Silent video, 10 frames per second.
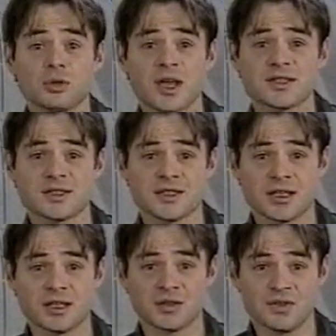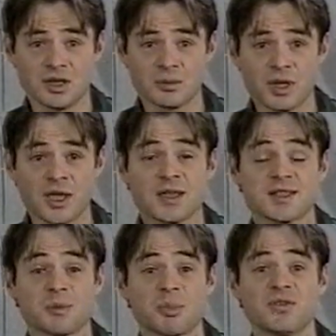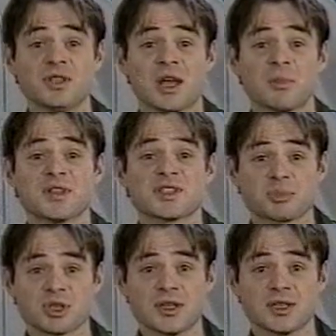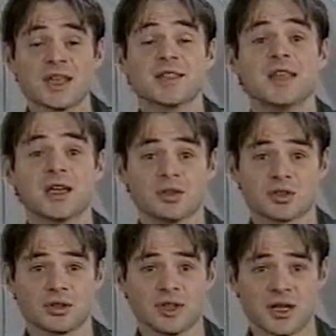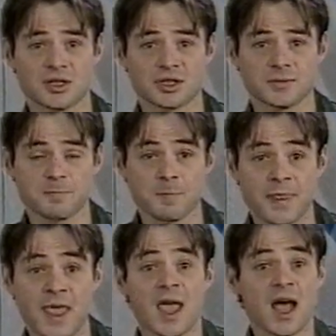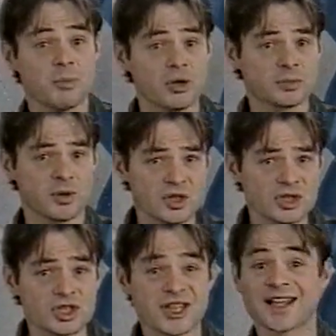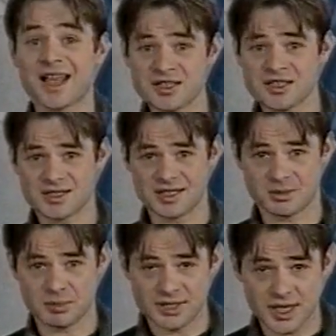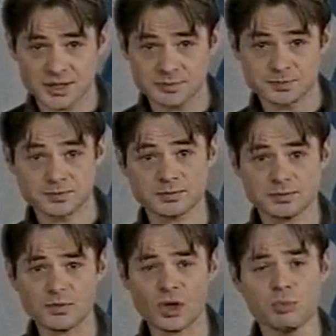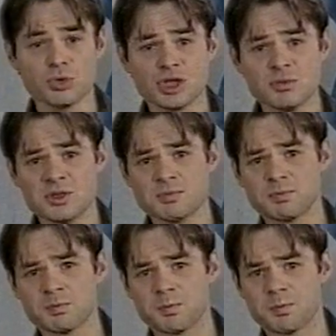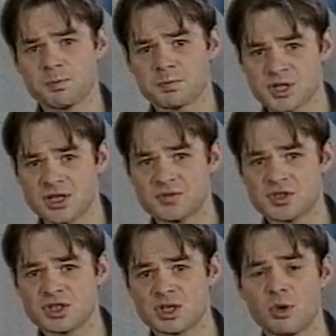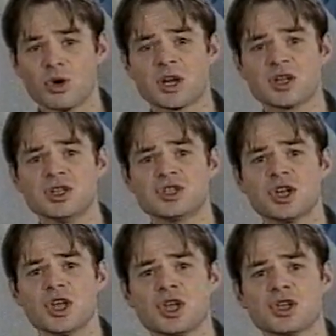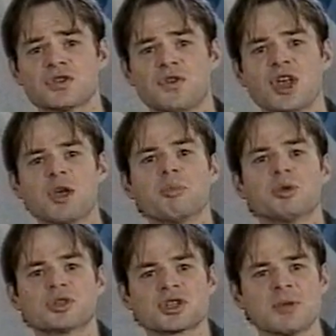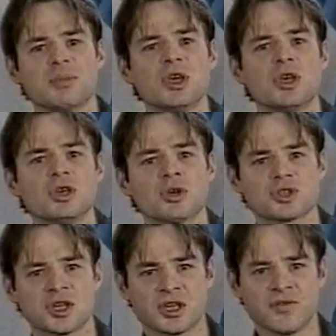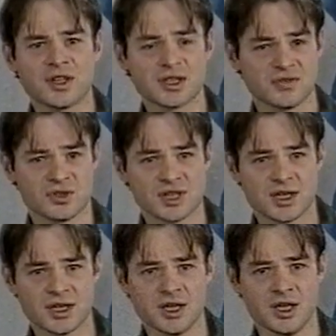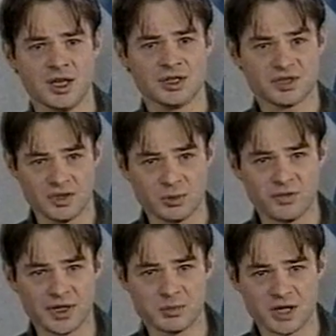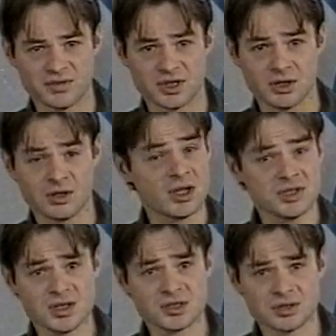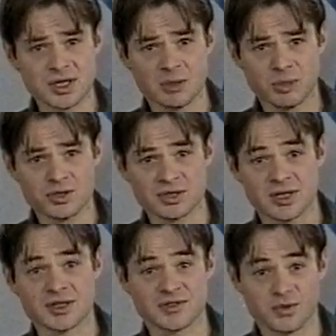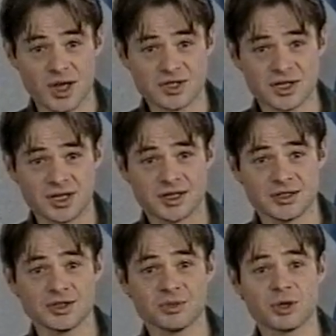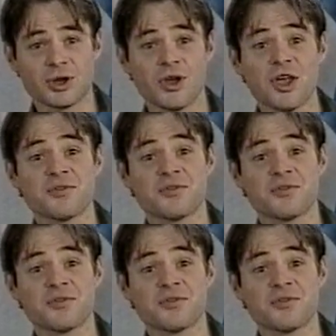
która ze znanych firm zapewni nam sprzęt najdoskonalszy. Aby odpowiedzieć na każde z tych pytań, musimy przede wszystkim określić swoje potrzeby i oczekiwania związane y, z filmowaniem na wideo. Nie jest to takie proste, zwłaszcza kiedy dopiero